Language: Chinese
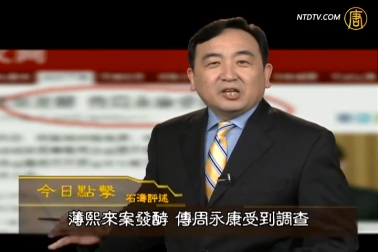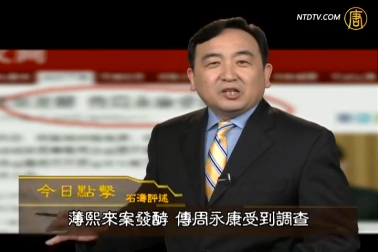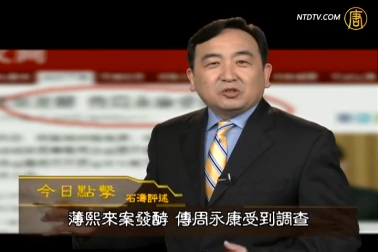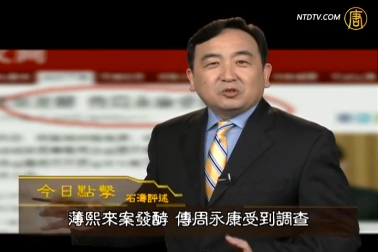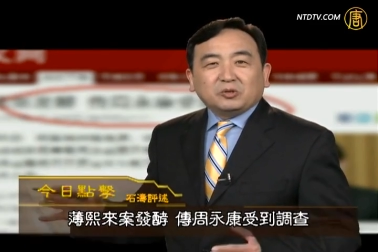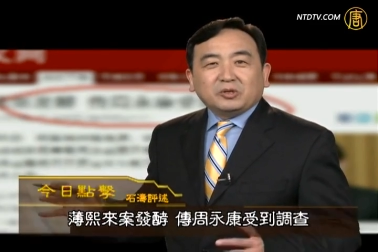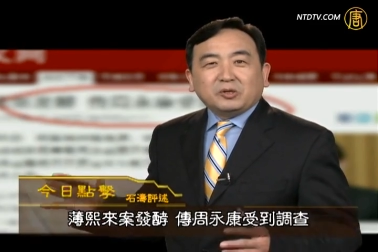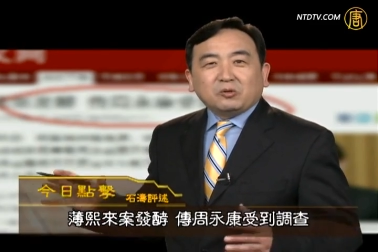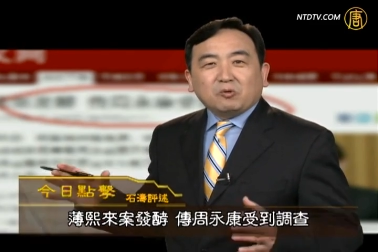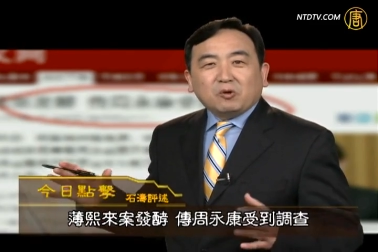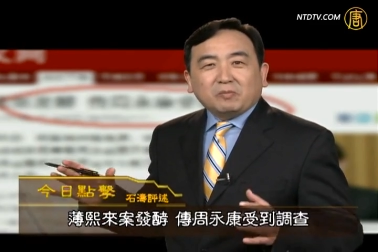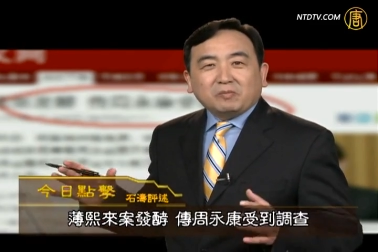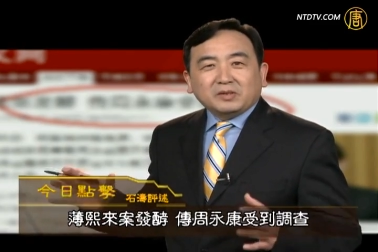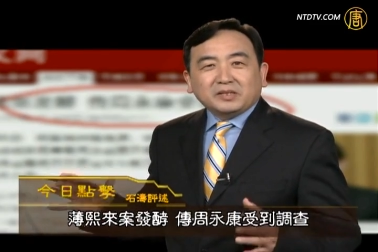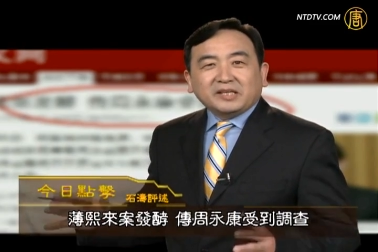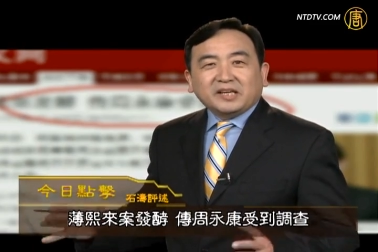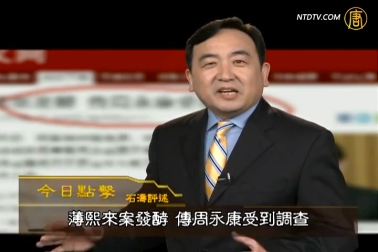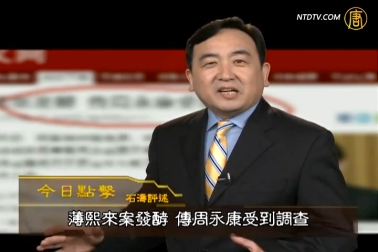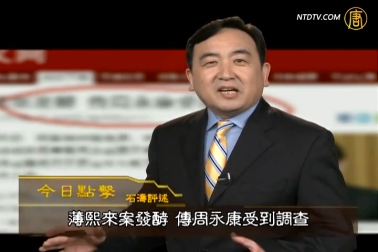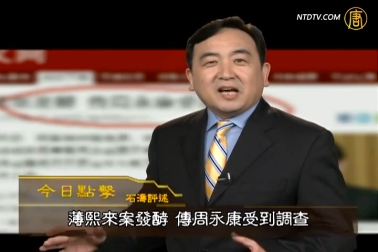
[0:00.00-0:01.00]
所以我
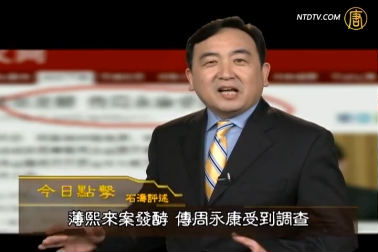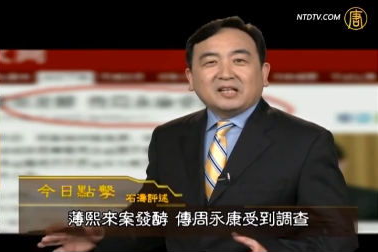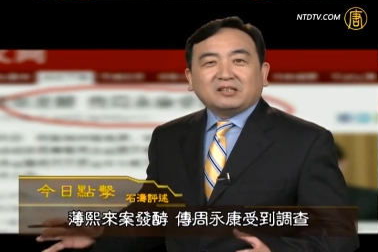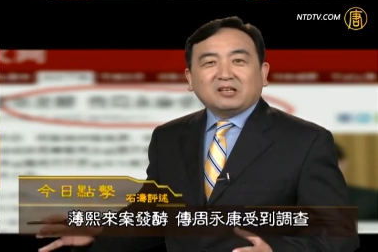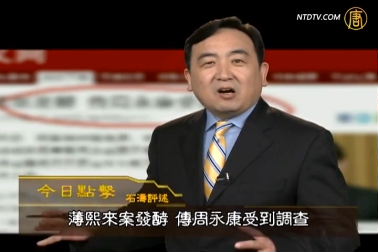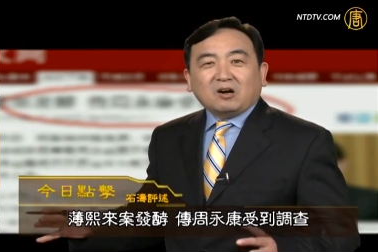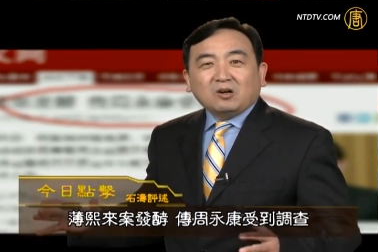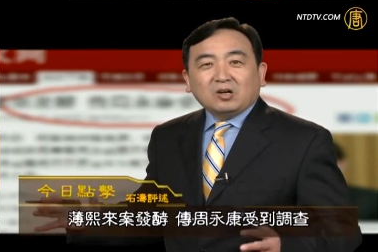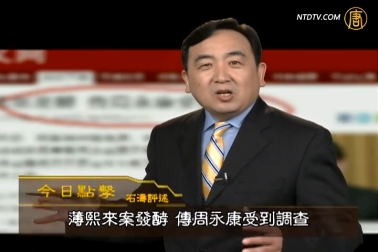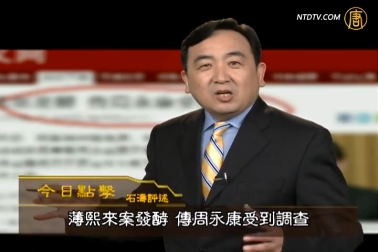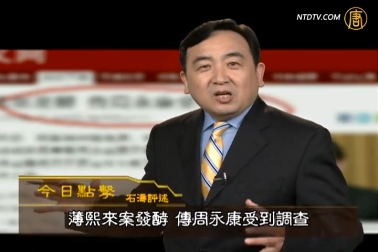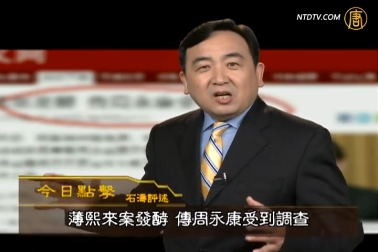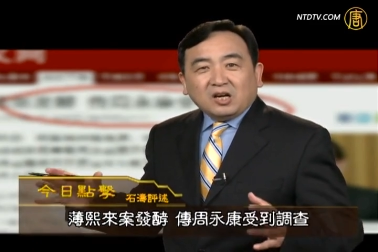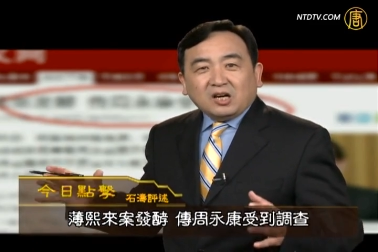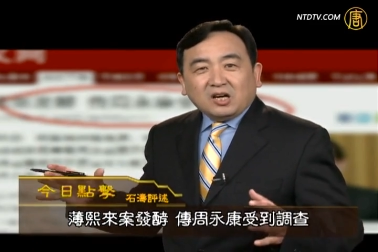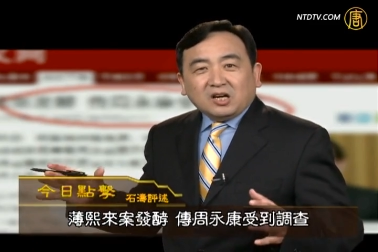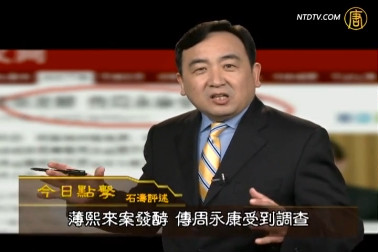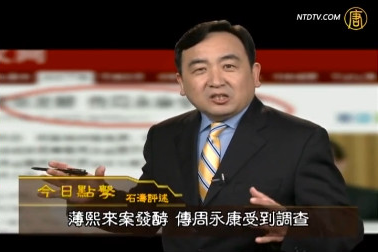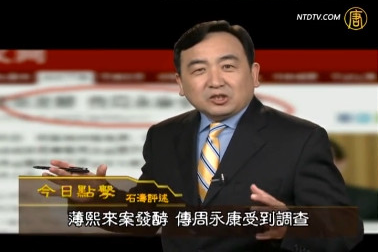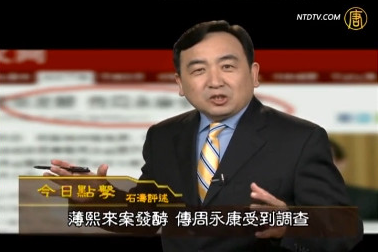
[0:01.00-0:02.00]
们也看到，
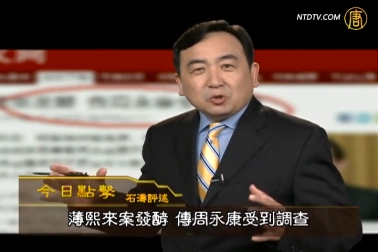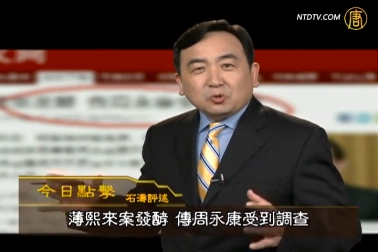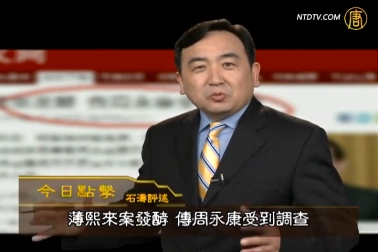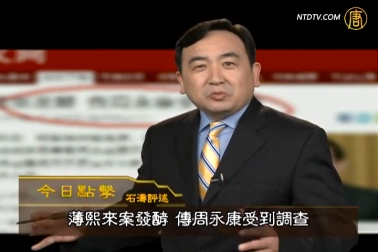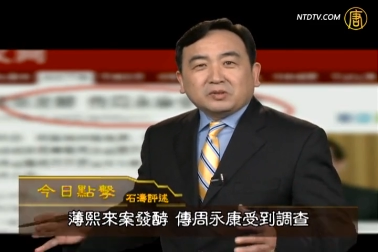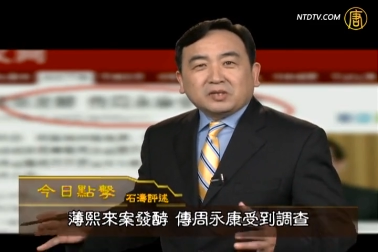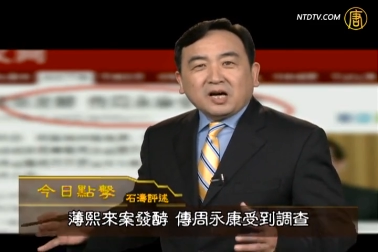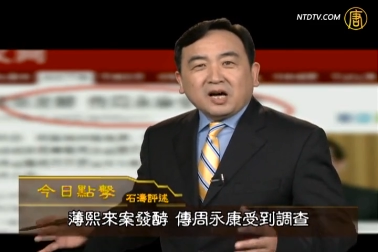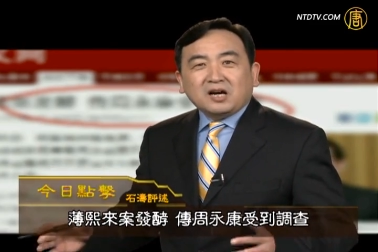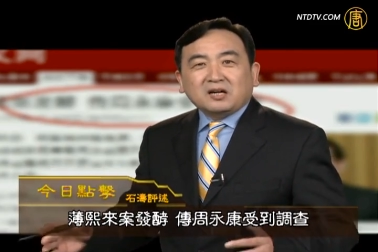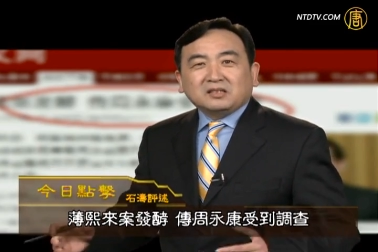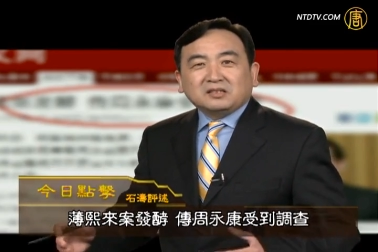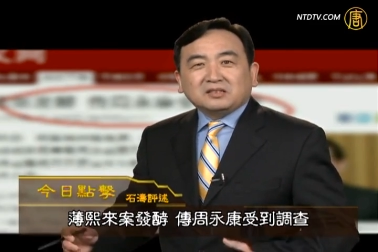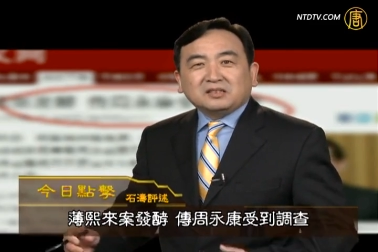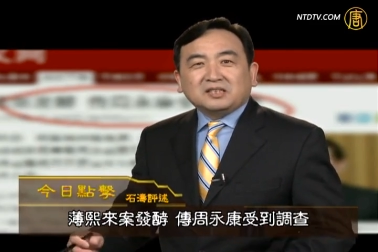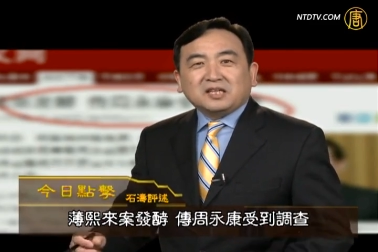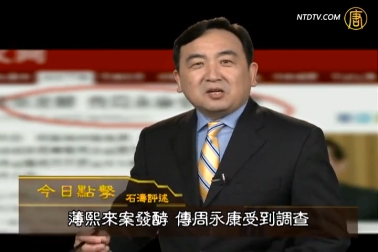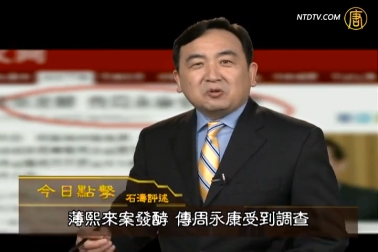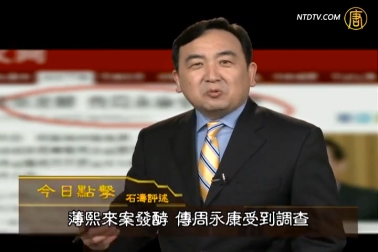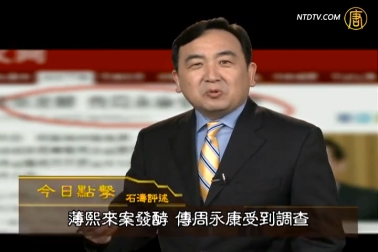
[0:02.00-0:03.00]
呃，周永康
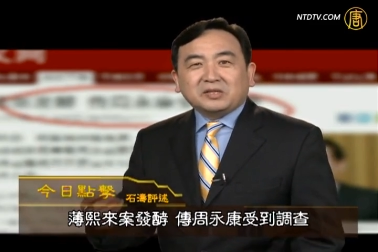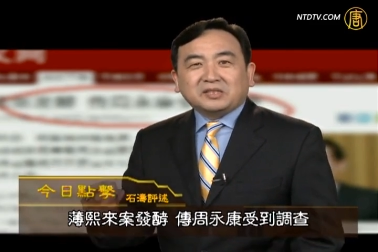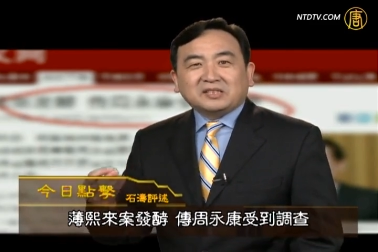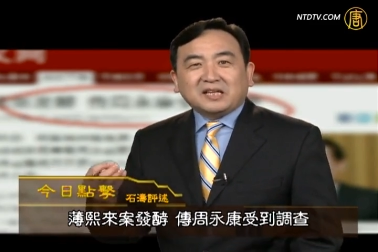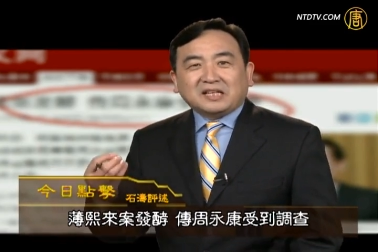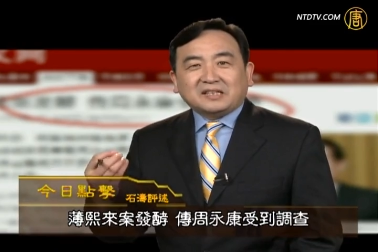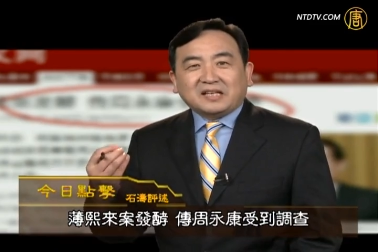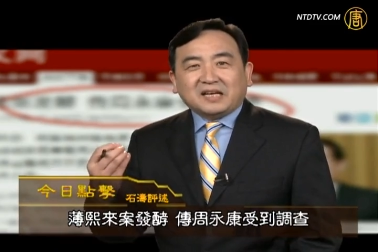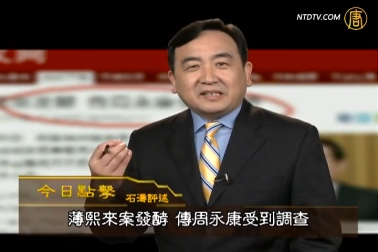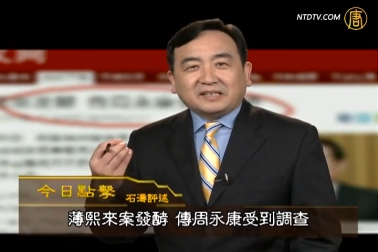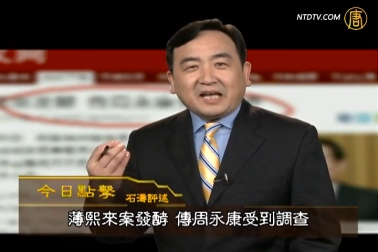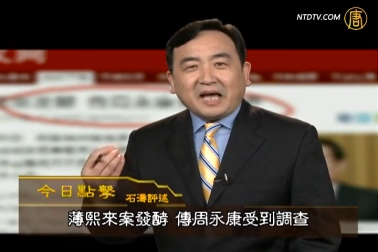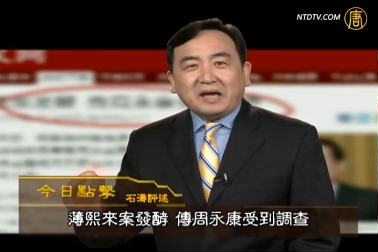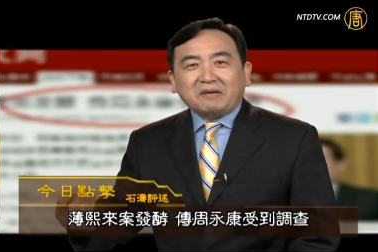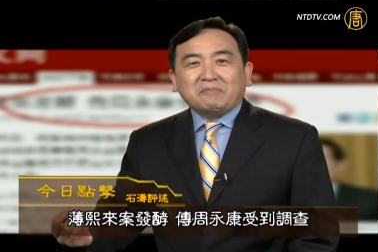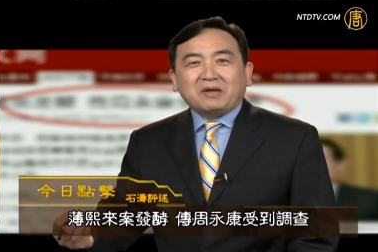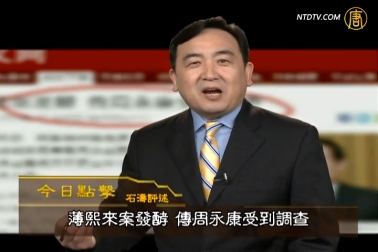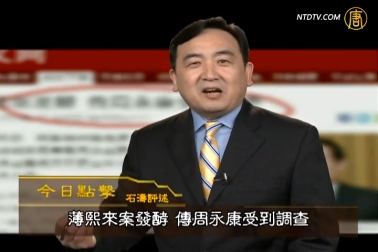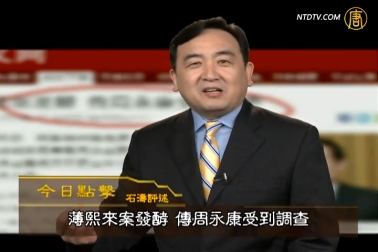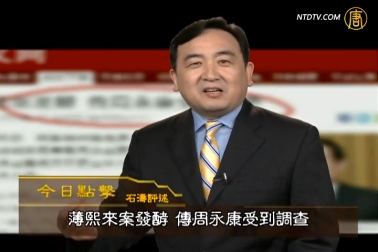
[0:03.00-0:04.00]
将会站在台
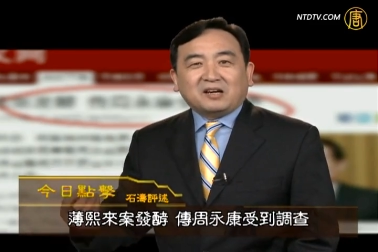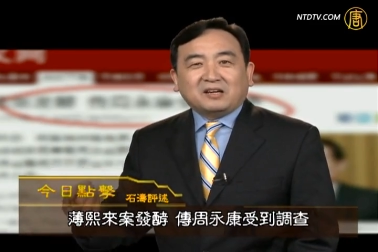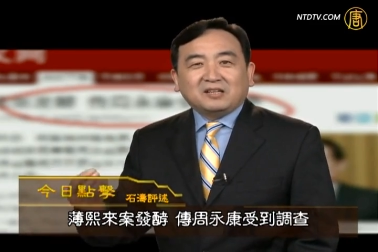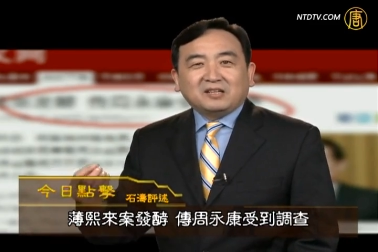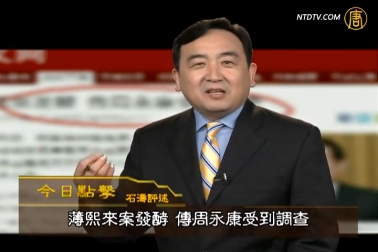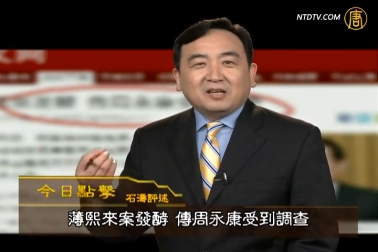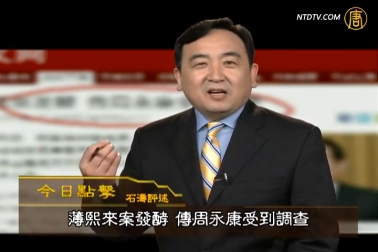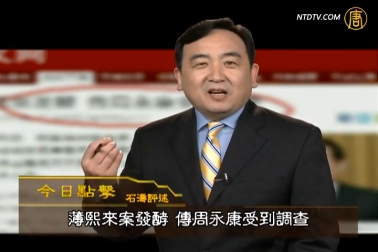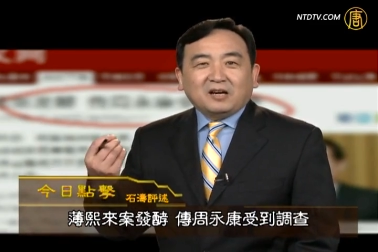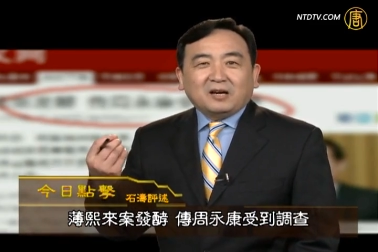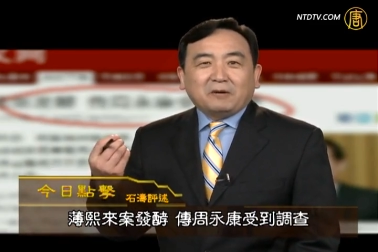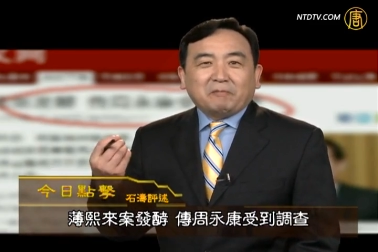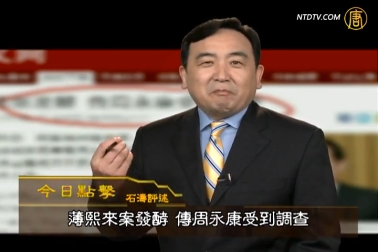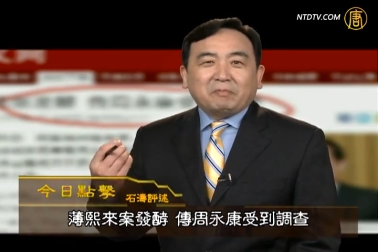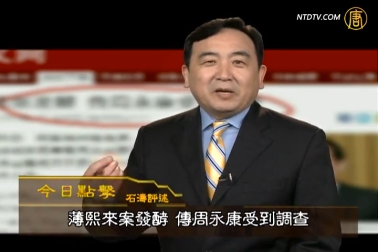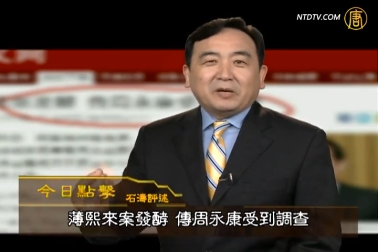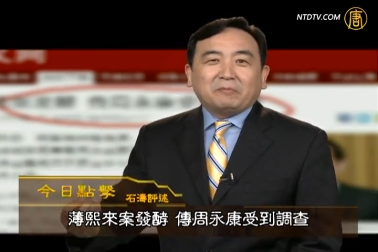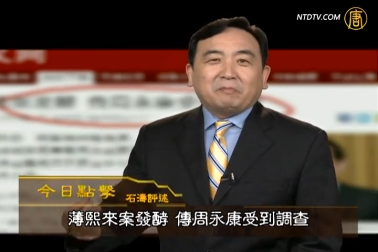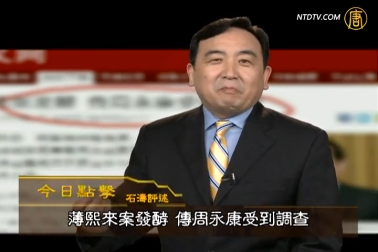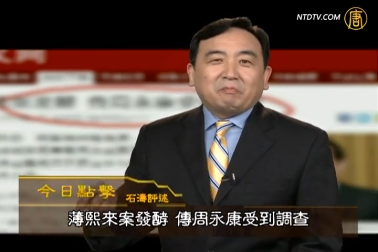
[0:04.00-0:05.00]
面上被
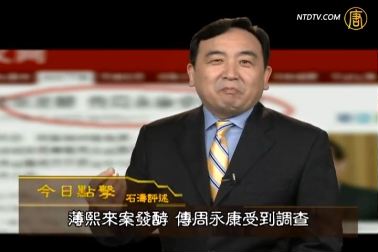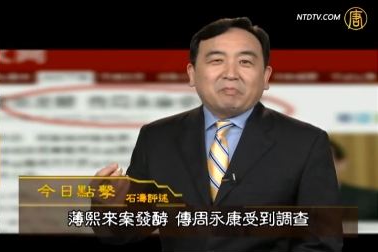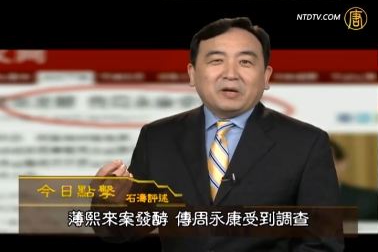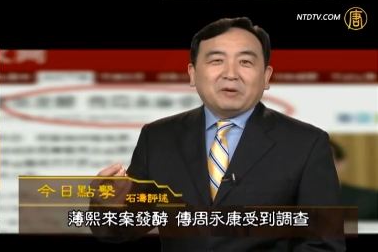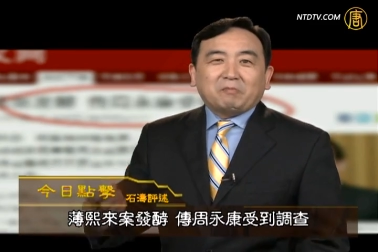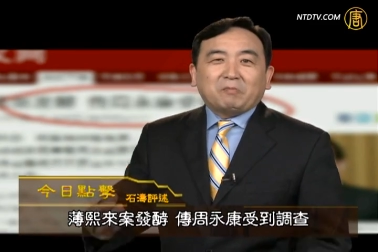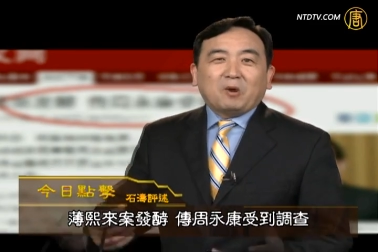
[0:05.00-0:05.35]
曝光，